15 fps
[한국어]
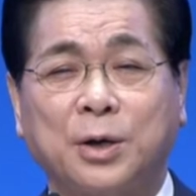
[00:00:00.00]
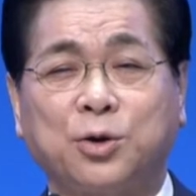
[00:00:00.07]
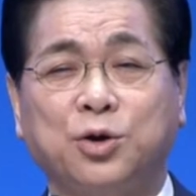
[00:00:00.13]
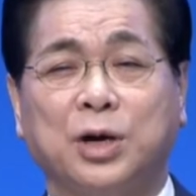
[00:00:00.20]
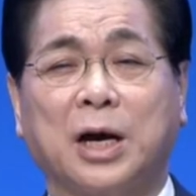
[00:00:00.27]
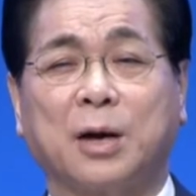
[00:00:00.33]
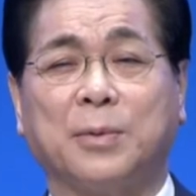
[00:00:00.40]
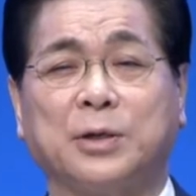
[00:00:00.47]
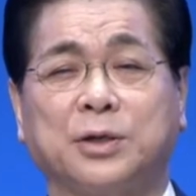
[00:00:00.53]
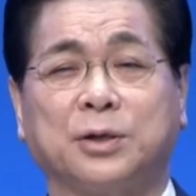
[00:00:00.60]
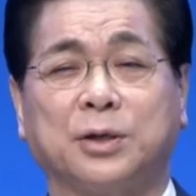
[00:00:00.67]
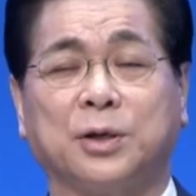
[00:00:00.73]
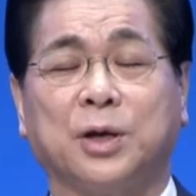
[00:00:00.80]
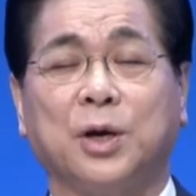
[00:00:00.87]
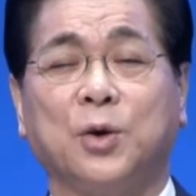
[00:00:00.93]
귀하게
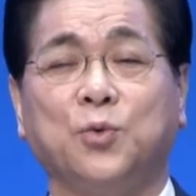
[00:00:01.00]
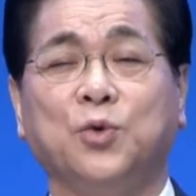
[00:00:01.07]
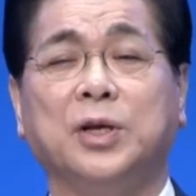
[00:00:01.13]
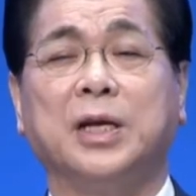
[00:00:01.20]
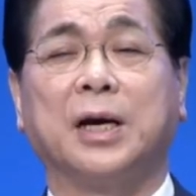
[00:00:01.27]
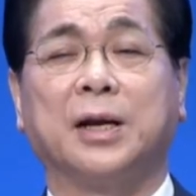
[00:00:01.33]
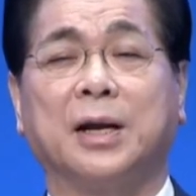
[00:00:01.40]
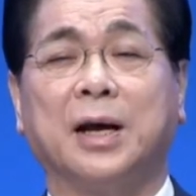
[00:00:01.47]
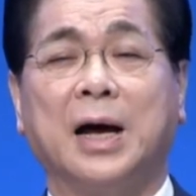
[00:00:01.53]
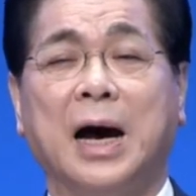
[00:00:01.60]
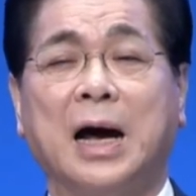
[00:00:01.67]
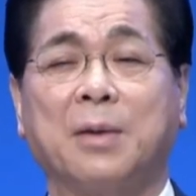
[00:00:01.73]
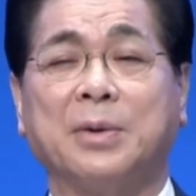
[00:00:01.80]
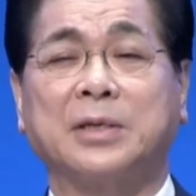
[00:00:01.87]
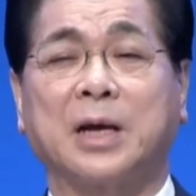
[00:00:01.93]
보시는 위대한
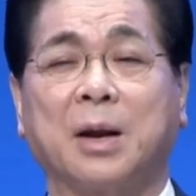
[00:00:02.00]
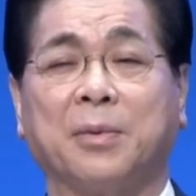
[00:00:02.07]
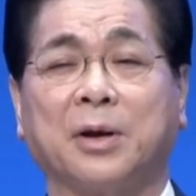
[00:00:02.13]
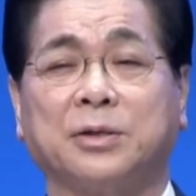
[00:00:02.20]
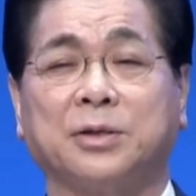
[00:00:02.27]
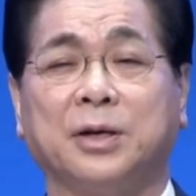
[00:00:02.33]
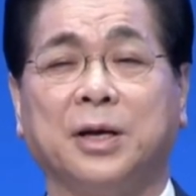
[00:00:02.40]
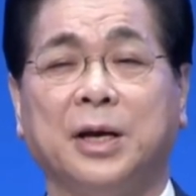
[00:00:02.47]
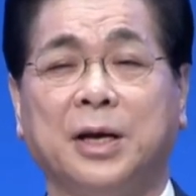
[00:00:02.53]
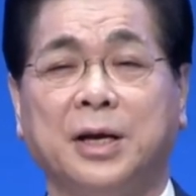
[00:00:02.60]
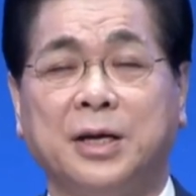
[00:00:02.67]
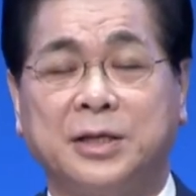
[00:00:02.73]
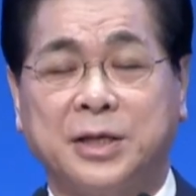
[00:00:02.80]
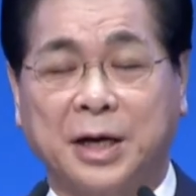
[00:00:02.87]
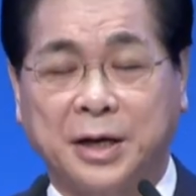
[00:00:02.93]
하나님의 사람인 것을
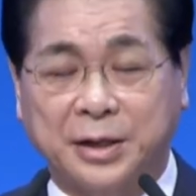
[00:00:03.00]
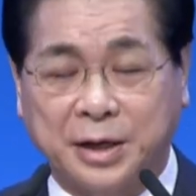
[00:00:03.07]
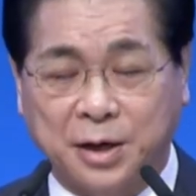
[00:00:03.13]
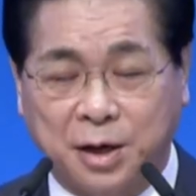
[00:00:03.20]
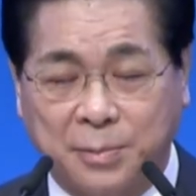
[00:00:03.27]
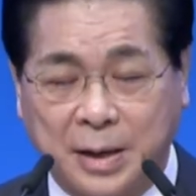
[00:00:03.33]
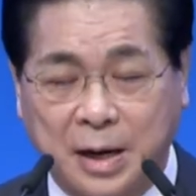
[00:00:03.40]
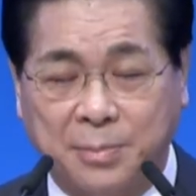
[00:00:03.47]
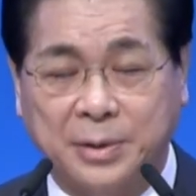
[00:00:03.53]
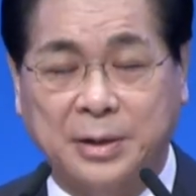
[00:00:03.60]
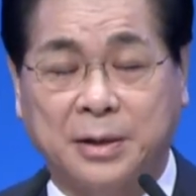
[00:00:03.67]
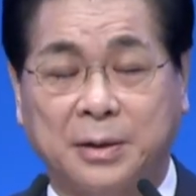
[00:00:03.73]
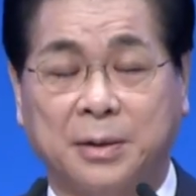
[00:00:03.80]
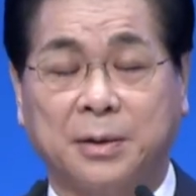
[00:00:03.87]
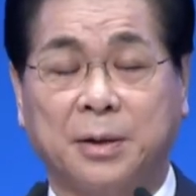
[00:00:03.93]
잊지 않게 되기를
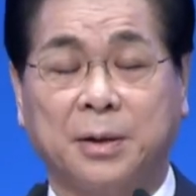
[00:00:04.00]
바랍니다.